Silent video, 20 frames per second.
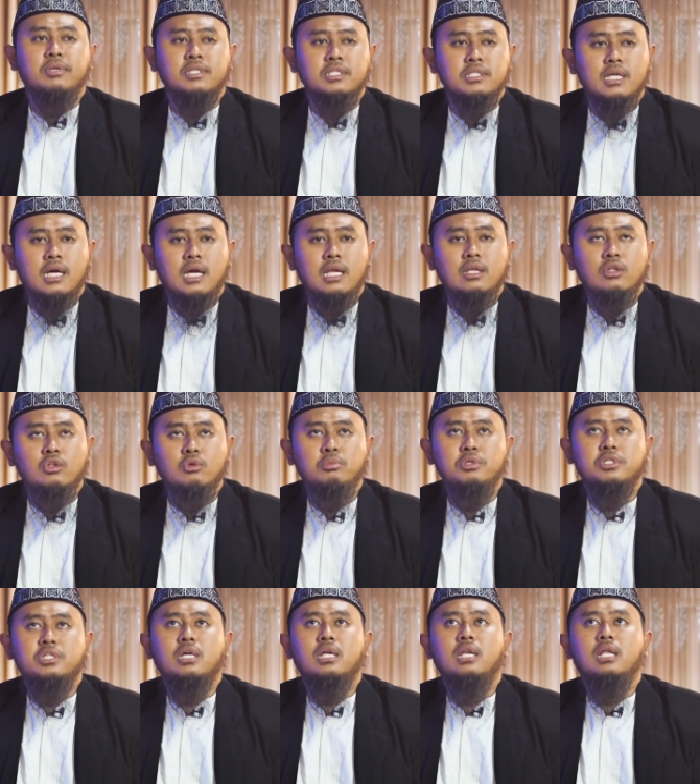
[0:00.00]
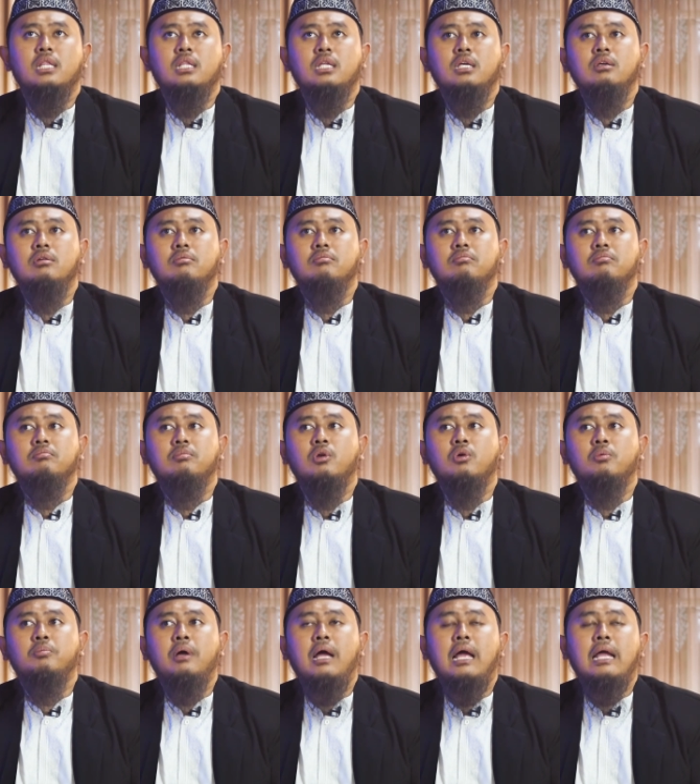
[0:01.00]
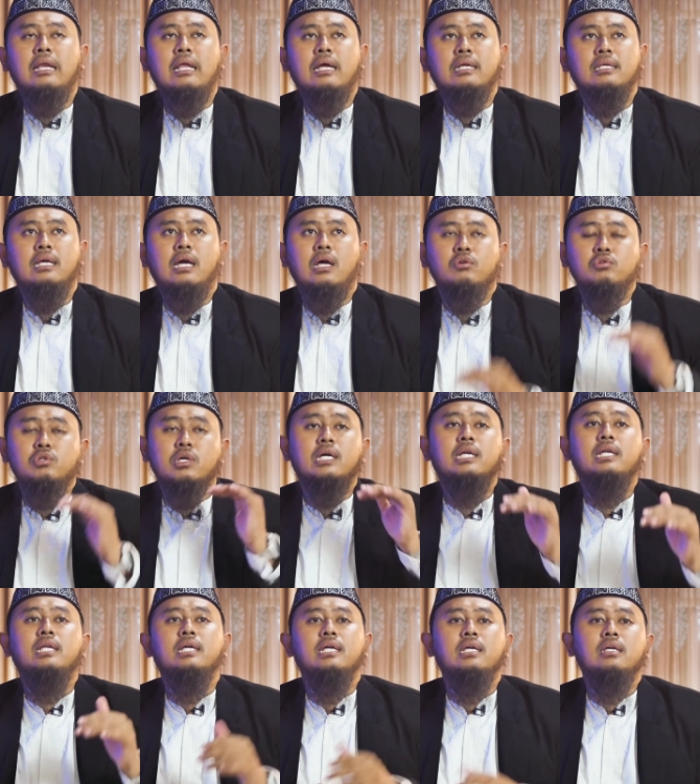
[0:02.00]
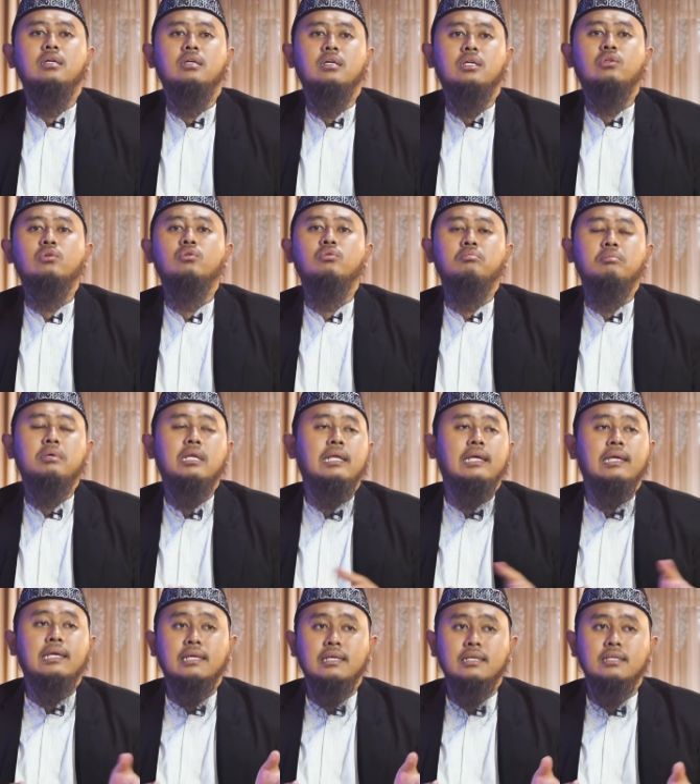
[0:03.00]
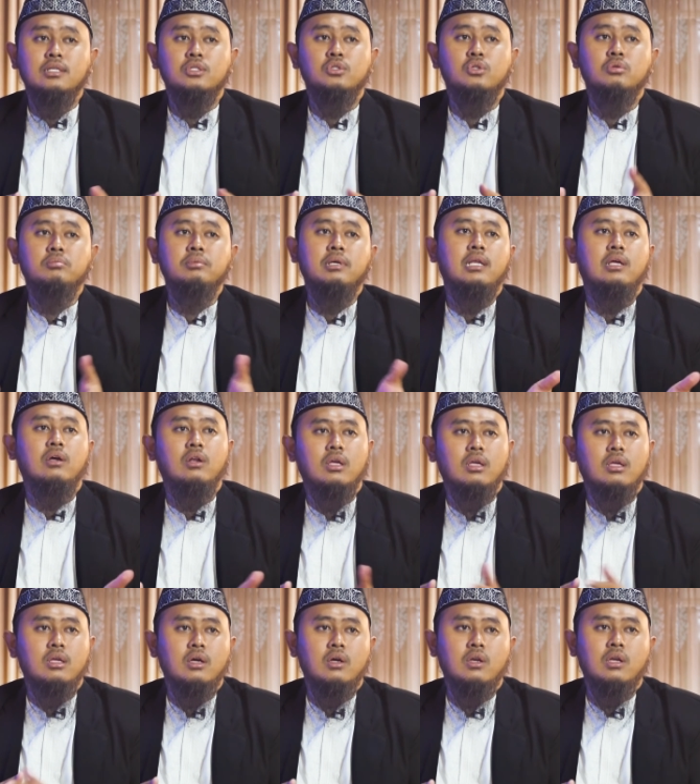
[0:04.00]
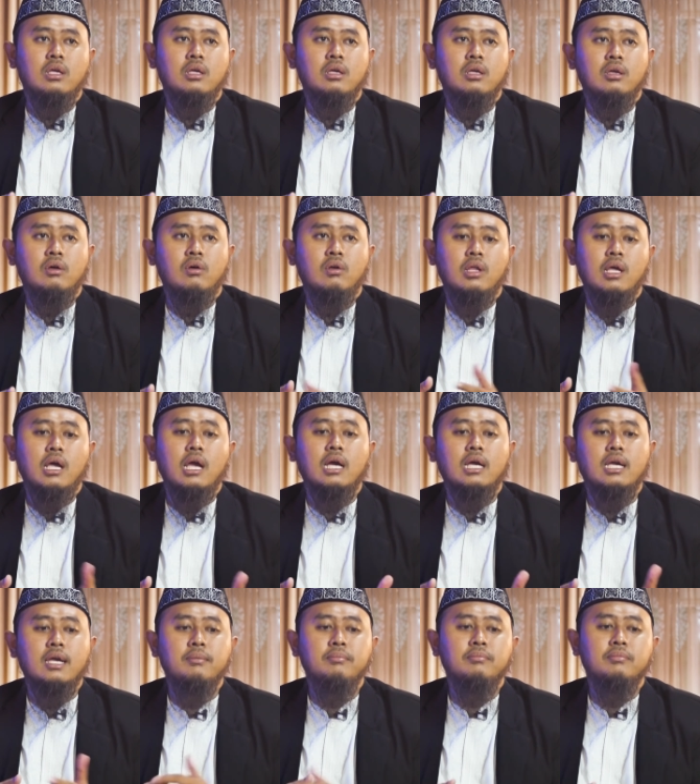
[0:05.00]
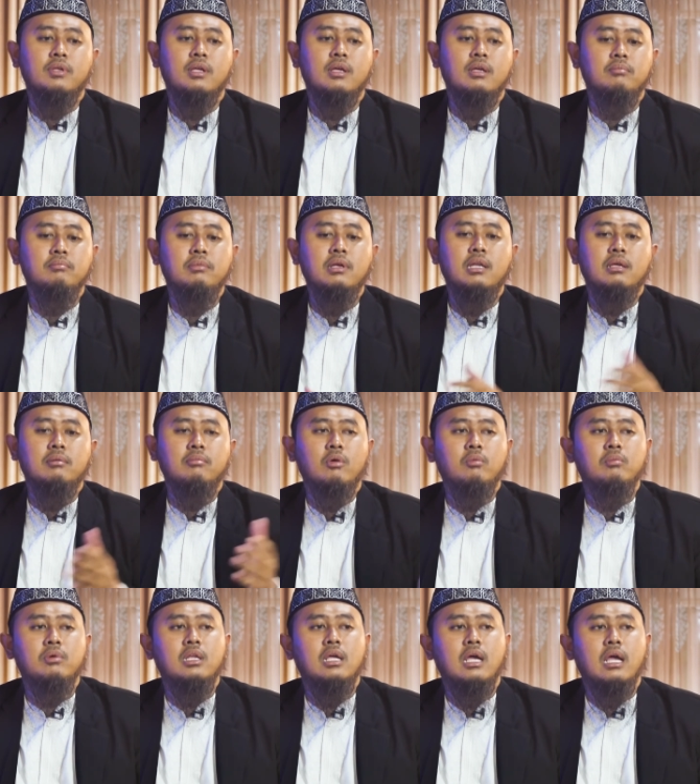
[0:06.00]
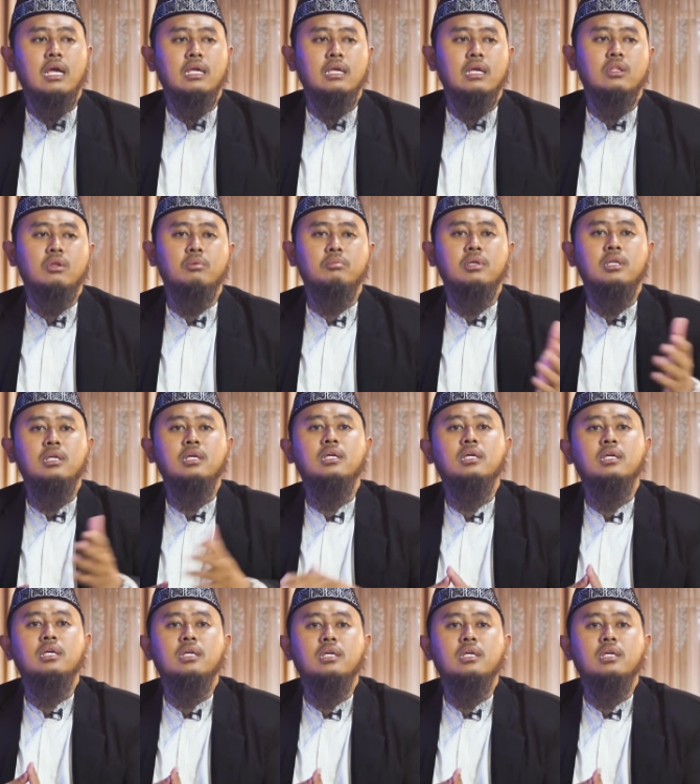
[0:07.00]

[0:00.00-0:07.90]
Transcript: Persidangan itu bisa nanti berupa anaknya kalau udah gede itu milih, disuruh milih oleh oleh oleh hakim ya, milih mau milih ayah atau milih